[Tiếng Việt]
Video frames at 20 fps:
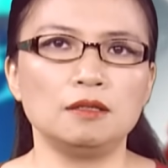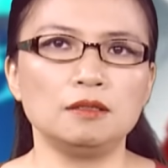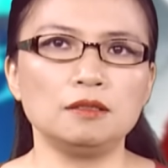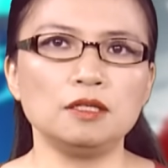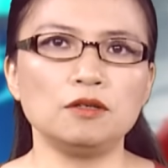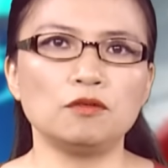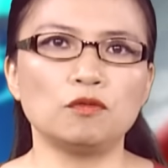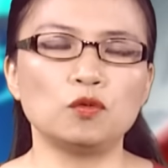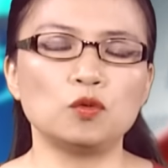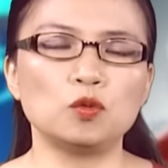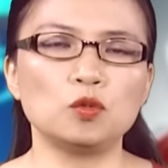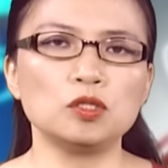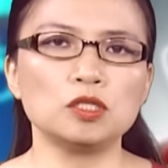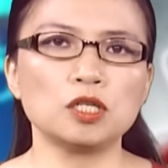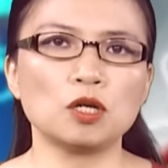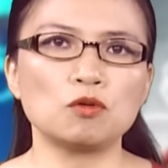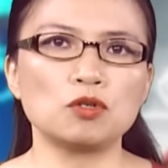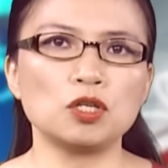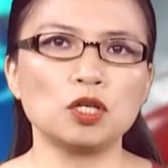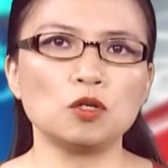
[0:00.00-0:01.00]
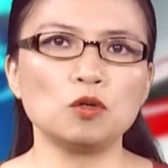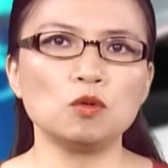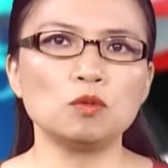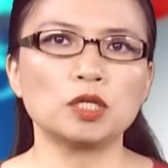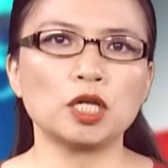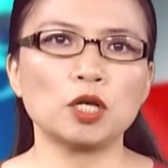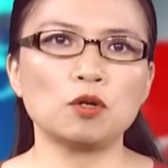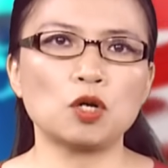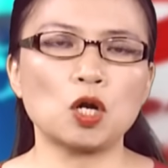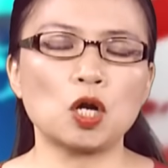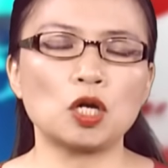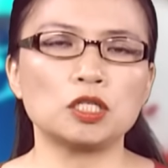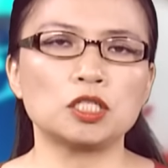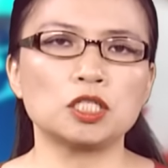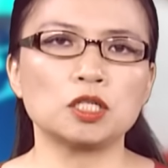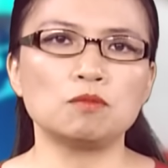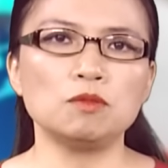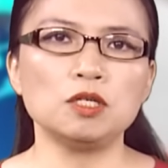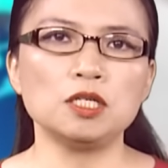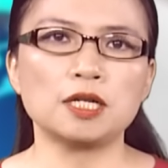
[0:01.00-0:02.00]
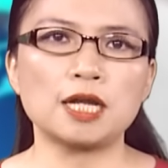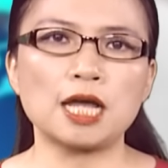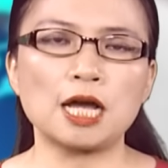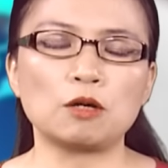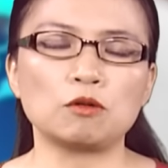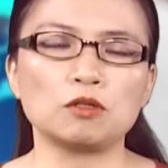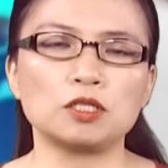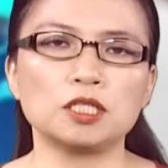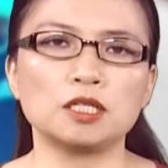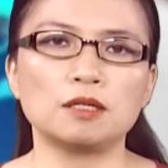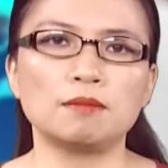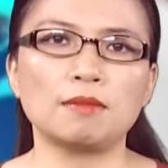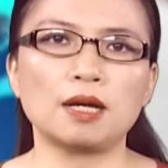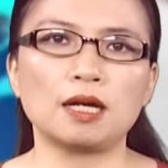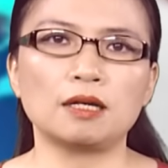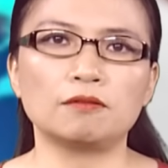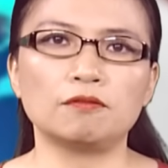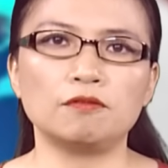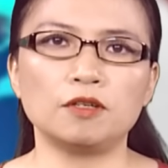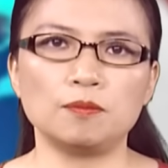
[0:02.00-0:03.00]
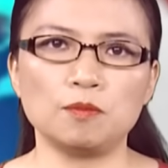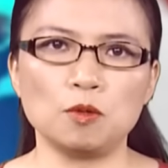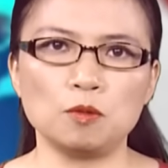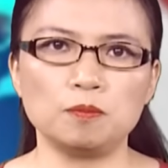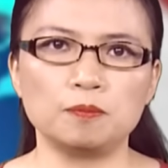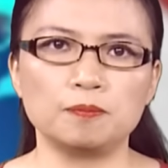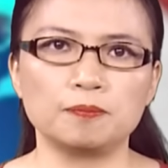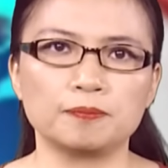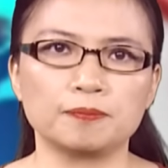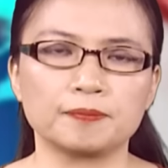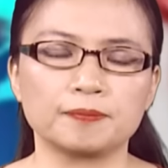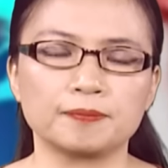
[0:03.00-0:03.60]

Nữ tỷ phú giàu nhất Úc kêu gọi chống lừa đảo trên mạng Facebook.